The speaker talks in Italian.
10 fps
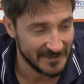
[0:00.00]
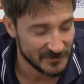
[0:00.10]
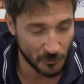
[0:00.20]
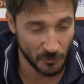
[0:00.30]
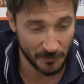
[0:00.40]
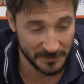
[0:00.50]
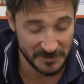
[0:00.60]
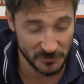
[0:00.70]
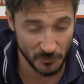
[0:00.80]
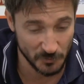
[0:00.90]
cioè quello che
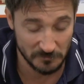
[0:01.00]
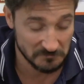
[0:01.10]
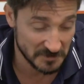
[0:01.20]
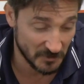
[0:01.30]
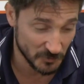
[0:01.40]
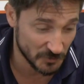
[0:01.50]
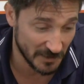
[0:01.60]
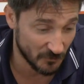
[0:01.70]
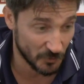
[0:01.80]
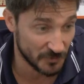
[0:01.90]
pensi tu, secondo te
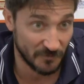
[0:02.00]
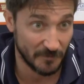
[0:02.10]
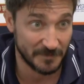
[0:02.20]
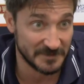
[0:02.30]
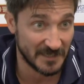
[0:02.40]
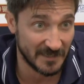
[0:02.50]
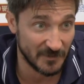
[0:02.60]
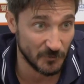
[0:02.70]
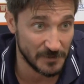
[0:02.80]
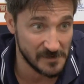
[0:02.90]
è quello che dovrebbe pensare anche
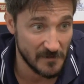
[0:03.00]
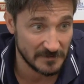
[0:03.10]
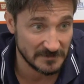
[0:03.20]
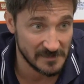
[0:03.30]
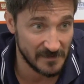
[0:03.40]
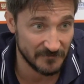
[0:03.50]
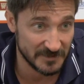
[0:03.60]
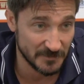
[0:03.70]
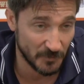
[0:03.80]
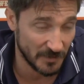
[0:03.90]
lui e
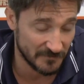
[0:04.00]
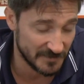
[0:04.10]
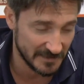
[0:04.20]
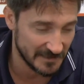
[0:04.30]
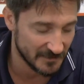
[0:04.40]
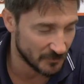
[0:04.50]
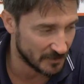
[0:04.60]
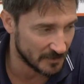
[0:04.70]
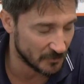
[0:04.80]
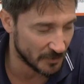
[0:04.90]
invece poi alla fine
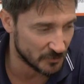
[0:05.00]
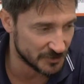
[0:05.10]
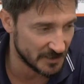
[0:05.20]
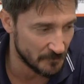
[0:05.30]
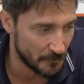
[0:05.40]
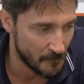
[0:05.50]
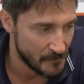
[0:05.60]
non, non è così.